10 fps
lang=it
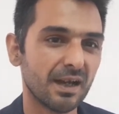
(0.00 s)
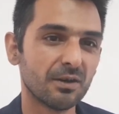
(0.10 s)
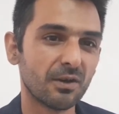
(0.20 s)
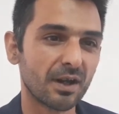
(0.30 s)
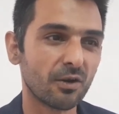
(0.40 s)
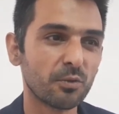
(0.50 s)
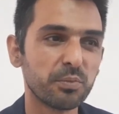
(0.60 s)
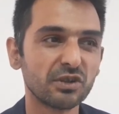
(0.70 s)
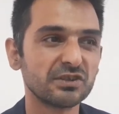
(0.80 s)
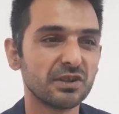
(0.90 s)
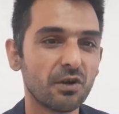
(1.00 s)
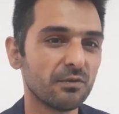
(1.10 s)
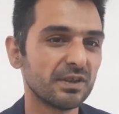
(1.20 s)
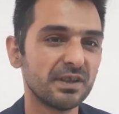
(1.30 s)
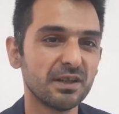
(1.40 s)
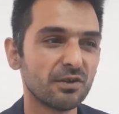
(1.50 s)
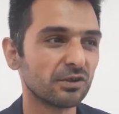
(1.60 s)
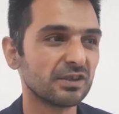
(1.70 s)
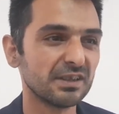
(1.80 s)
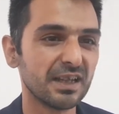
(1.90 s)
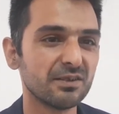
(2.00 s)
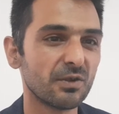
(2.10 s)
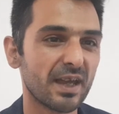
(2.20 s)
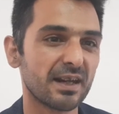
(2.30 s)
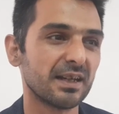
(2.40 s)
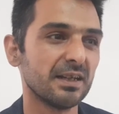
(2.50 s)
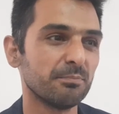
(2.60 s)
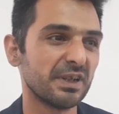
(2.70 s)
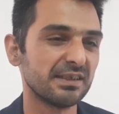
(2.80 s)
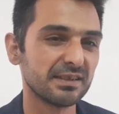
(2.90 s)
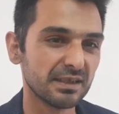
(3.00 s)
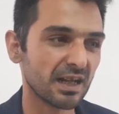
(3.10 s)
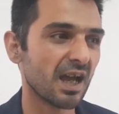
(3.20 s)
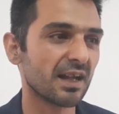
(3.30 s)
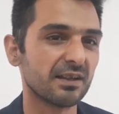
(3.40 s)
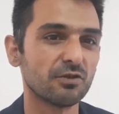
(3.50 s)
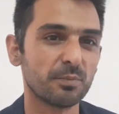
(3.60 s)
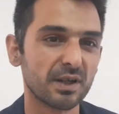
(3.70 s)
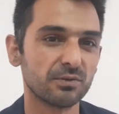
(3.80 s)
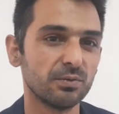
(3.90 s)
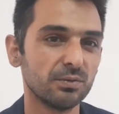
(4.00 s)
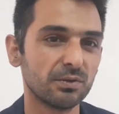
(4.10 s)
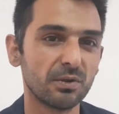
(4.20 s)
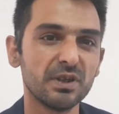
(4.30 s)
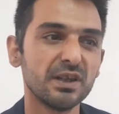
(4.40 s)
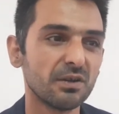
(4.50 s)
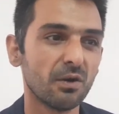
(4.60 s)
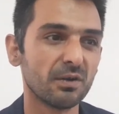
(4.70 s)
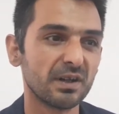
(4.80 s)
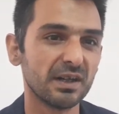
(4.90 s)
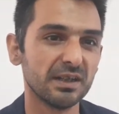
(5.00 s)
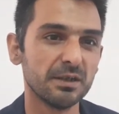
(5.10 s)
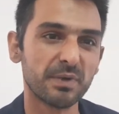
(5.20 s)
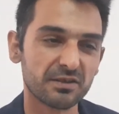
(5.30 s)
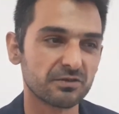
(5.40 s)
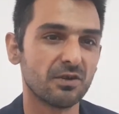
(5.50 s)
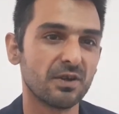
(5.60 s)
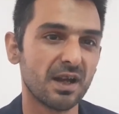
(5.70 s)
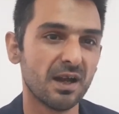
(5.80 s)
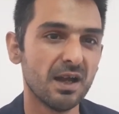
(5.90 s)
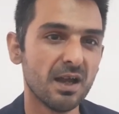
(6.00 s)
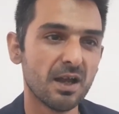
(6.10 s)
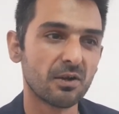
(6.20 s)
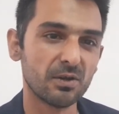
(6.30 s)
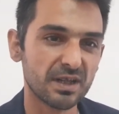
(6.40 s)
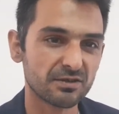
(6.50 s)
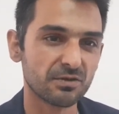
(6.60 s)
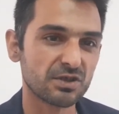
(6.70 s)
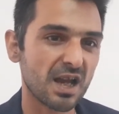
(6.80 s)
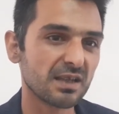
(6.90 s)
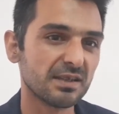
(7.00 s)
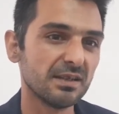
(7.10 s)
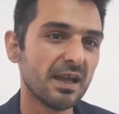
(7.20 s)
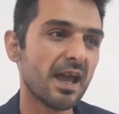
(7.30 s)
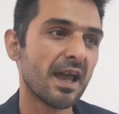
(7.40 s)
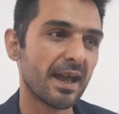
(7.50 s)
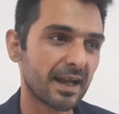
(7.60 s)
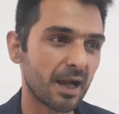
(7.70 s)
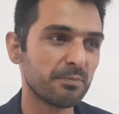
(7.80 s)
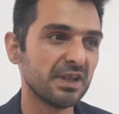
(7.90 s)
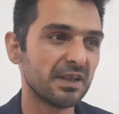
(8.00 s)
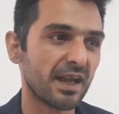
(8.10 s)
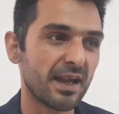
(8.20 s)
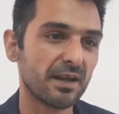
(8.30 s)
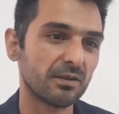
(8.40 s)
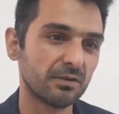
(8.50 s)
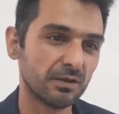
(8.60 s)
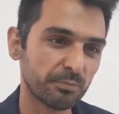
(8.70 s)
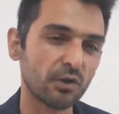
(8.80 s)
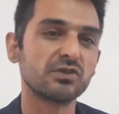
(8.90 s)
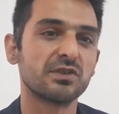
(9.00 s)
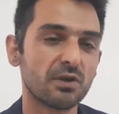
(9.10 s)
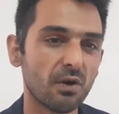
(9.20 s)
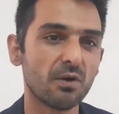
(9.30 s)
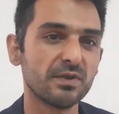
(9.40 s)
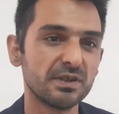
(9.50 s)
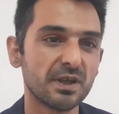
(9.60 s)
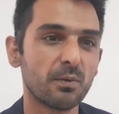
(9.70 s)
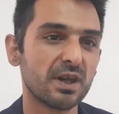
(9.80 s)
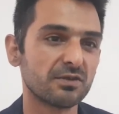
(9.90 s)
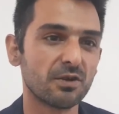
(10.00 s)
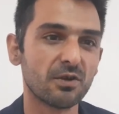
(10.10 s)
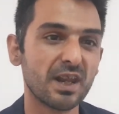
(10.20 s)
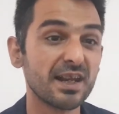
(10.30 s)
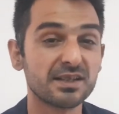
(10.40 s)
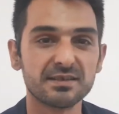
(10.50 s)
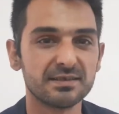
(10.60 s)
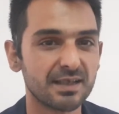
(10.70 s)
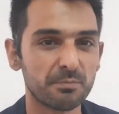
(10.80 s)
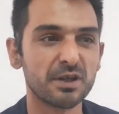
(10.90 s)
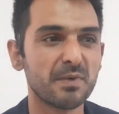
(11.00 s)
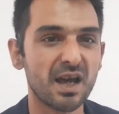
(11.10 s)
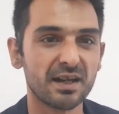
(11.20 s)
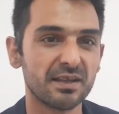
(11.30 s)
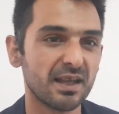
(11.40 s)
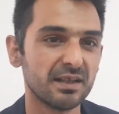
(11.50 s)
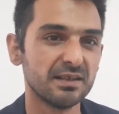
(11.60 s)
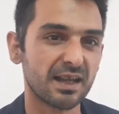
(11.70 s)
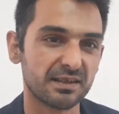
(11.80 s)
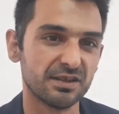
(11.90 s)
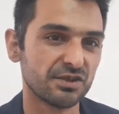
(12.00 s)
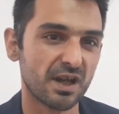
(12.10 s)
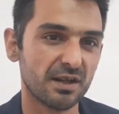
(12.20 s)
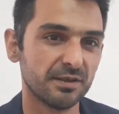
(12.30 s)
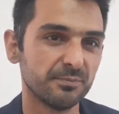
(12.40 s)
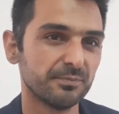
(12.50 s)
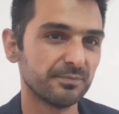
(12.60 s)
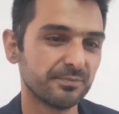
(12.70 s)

Allora, col post-Covid il nostro intento è ripristinare soprattutto gli incontri di persona con gli associati e capire post-Covid quali sono le necessità primarie degli artigiani.